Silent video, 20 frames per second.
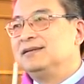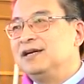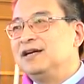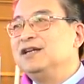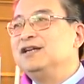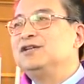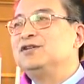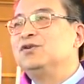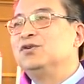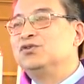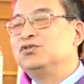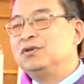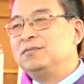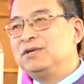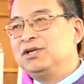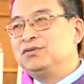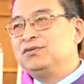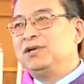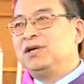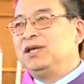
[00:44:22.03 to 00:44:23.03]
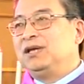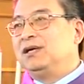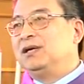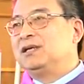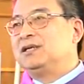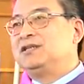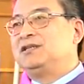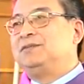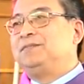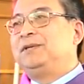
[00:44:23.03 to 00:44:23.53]
上一周我专门做了一
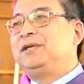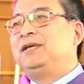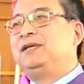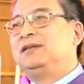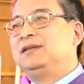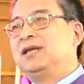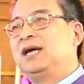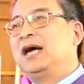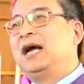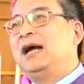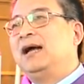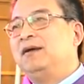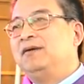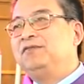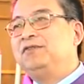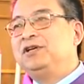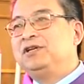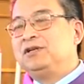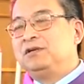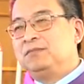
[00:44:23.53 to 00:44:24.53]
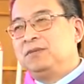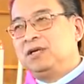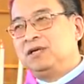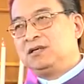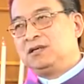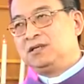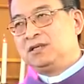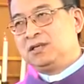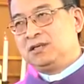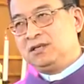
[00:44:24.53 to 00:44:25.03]
个视频，谈为什么
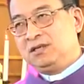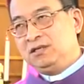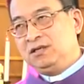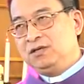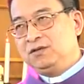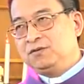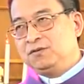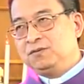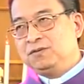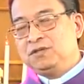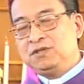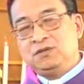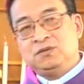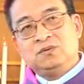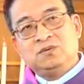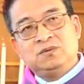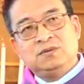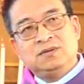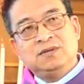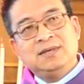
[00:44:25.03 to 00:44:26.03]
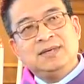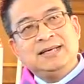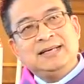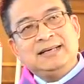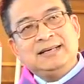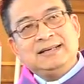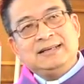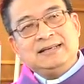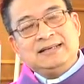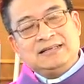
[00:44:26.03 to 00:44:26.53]
是耶稣基督
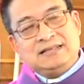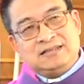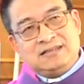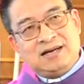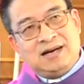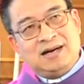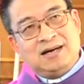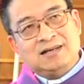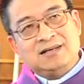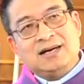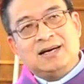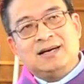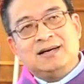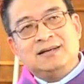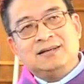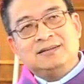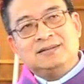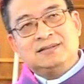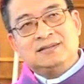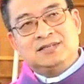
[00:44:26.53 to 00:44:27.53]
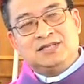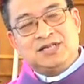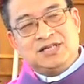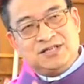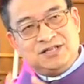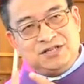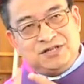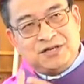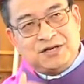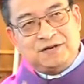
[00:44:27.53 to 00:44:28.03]
常常自
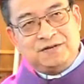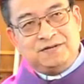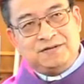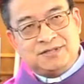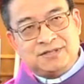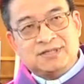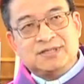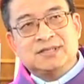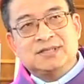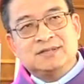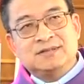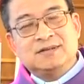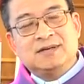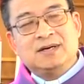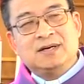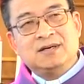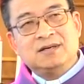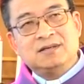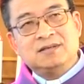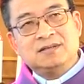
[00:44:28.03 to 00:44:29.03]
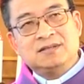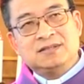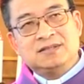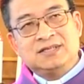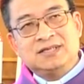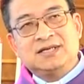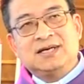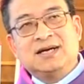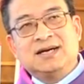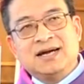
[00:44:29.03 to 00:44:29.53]
称人子，
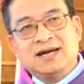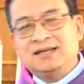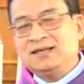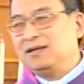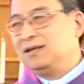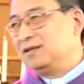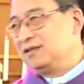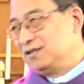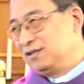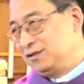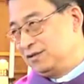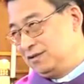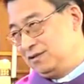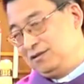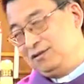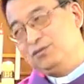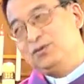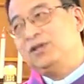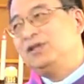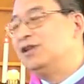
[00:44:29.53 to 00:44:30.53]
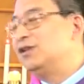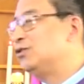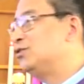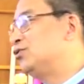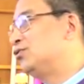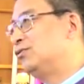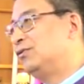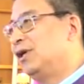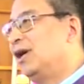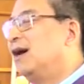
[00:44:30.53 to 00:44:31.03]
这个概念是极端的
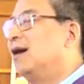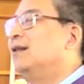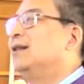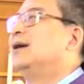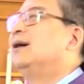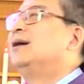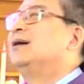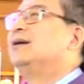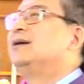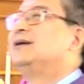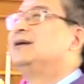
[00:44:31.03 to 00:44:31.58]
重要的。